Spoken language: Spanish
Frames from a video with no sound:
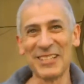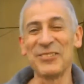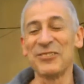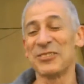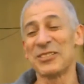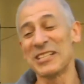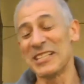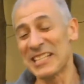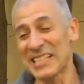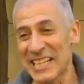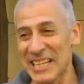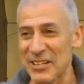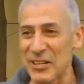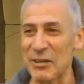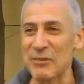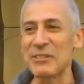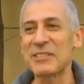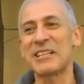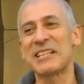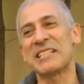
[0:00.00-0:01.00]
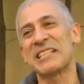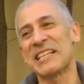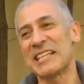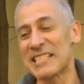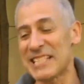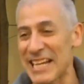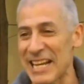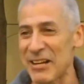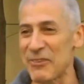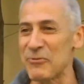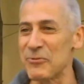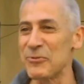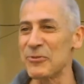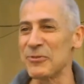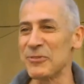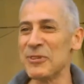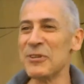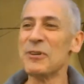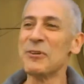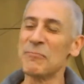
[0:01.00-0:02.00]
Entonces tienes que casi que echar a
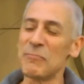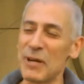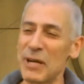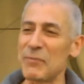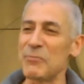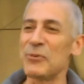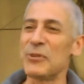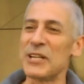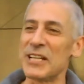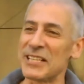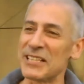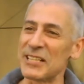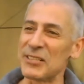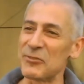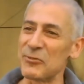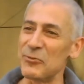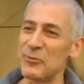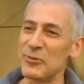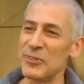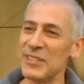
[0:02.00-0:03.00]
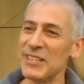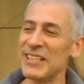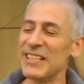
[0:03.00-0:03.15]
uno para ponerte tú.